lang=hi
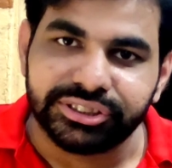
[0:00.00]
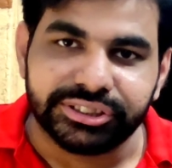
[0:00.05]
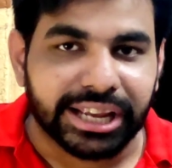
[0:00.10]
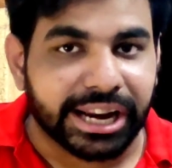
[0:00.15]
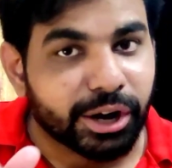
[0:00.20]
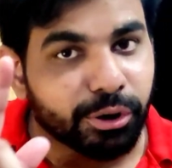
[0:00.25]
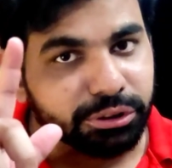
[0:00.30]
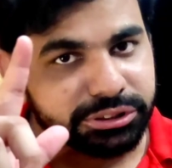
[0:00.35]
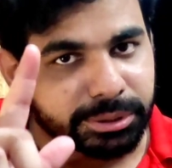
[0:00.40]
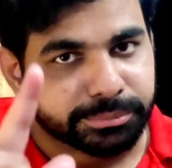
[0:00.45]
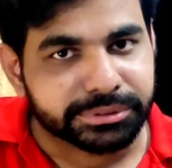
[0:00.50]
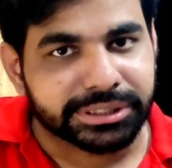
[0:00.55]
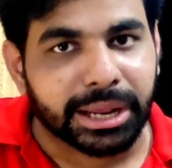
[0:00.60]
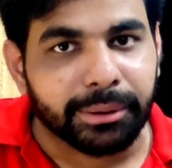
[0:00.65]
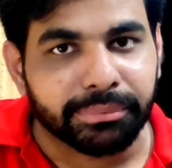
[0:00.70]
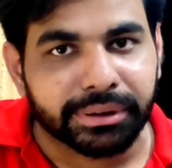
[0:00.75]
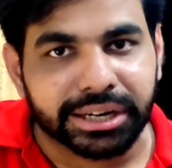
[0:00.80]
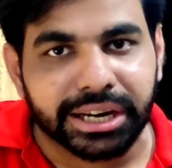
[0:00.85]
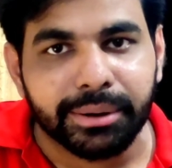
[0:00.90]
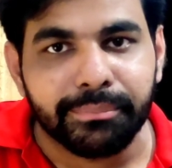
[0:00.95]
चैनल को
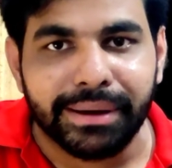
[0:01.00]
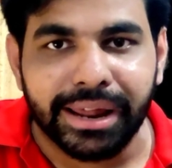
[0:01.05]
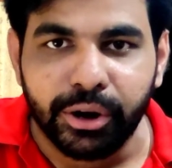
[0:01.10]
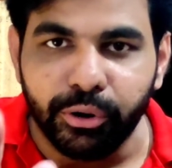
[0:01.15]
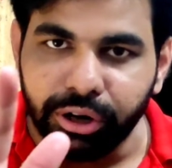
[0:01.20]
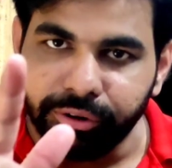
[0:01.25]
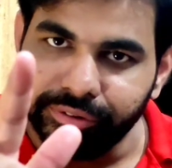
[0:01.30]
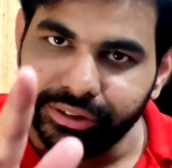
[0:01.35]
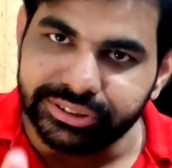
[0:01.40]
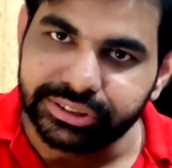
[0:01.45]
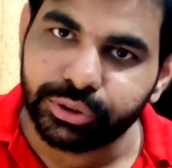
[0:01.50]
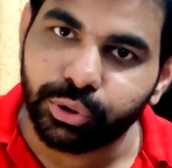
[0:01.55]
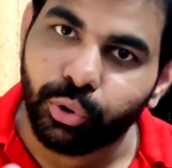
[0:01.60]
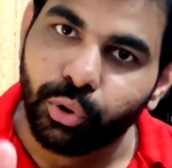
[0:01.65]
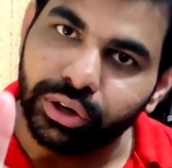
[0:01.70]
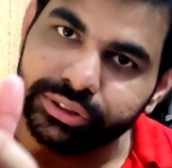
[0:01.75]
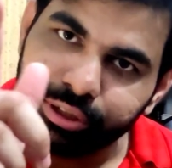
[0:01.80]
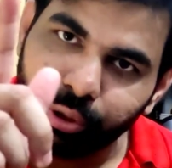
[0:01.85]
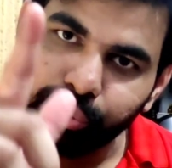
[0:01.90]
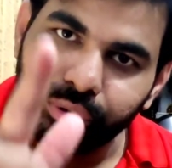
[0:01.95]
सब्सक्राइब करके बेल नोटिफिकेशन
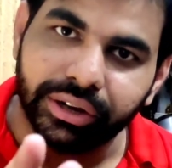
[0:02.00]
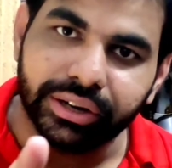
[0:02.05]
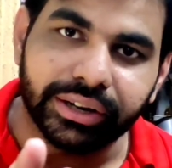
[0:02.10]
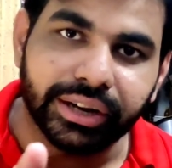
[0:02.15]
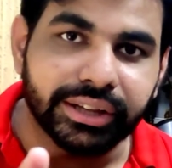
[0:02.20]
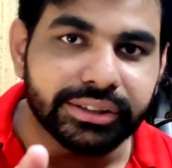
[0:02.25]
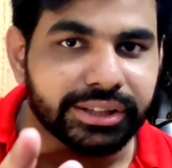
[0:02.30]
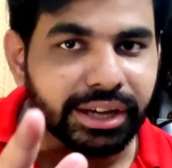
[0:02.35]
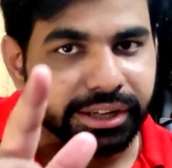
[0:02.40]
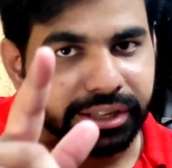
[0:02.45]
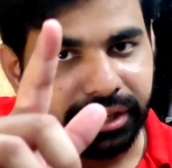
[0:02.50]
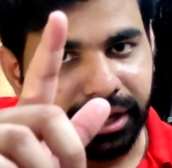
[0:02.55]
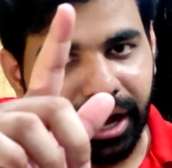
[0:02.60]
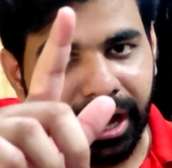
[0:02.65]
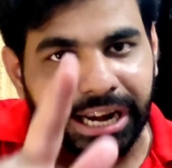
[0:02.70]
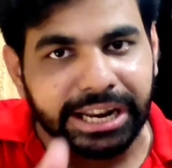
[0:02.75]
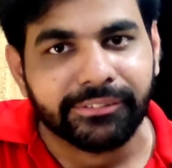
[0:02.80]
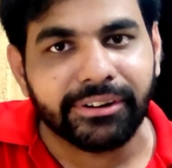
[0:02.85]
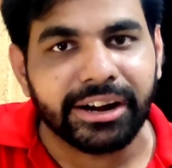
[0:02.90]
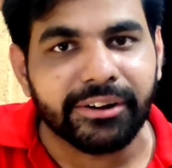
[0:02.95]
ऑल जरूर करना ताकि
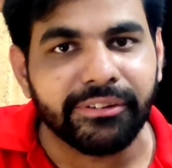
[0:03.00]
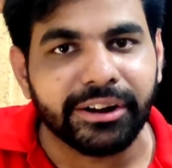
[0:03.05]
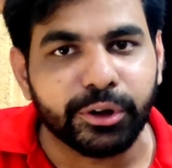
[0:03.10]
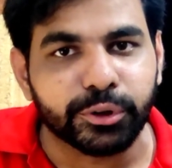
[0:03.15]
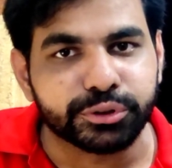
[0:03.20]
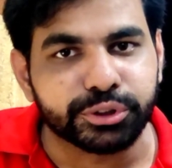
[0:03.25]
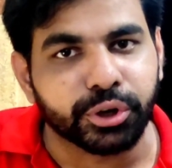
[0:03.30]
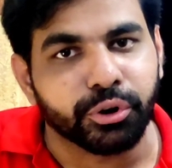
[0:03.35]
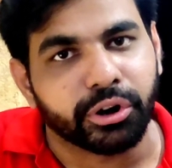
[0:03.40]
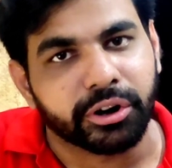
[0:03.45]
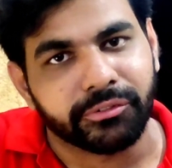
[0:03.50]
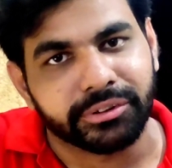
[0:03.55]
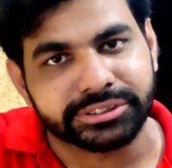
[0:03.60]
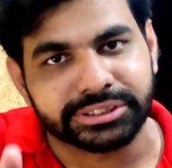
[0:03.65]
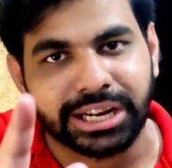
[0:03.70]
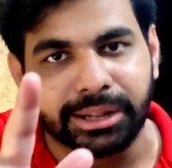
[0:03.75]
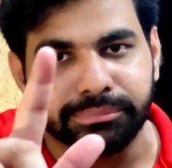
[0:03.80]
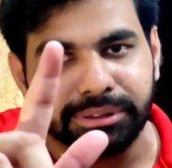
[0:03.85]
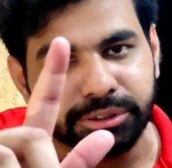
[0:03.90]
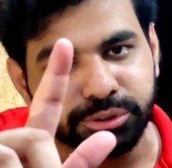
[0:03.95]
आने वाले वीडियोज़ की
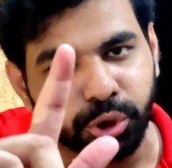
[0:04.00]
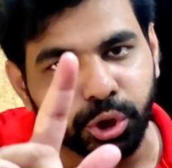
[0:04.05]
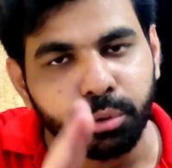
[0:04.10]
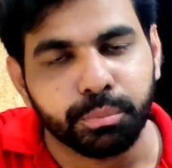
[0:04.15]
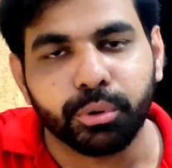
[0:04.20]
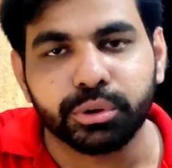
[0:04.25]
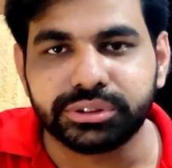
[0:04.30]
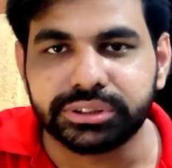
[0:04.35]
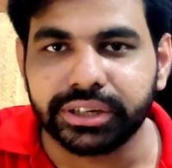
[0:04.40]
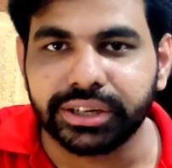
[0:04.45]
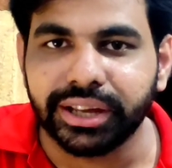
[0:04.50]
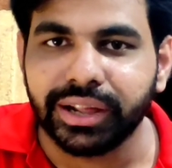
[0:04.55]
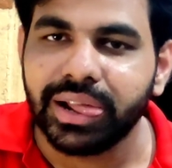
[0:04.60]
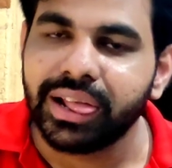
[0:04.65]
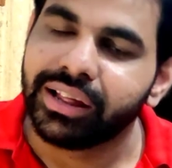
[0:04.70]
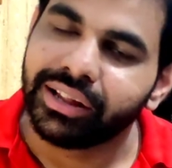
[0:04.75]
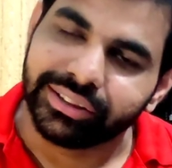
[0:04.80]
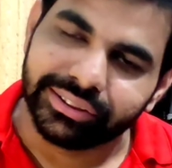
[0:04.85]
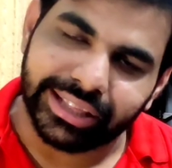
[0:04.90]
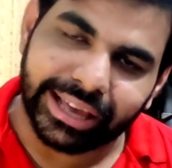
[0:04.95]
नोटिफिकेशन आप तक जरूर पहुँच
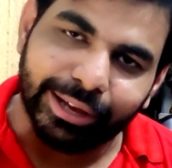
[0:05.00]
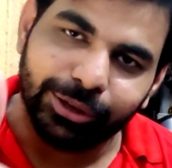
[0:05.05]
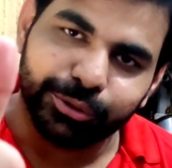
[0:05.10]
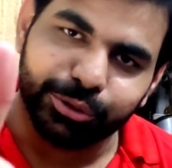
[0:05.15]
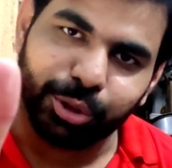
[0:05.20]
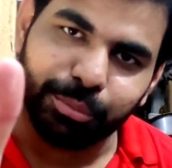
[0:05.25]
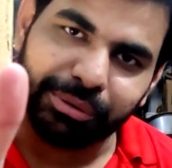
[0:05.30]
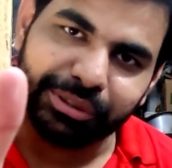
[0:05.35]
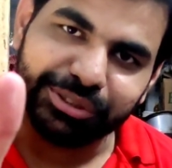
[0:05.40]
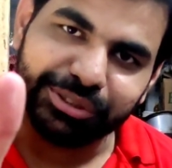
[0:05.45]
सके थैंक यू सो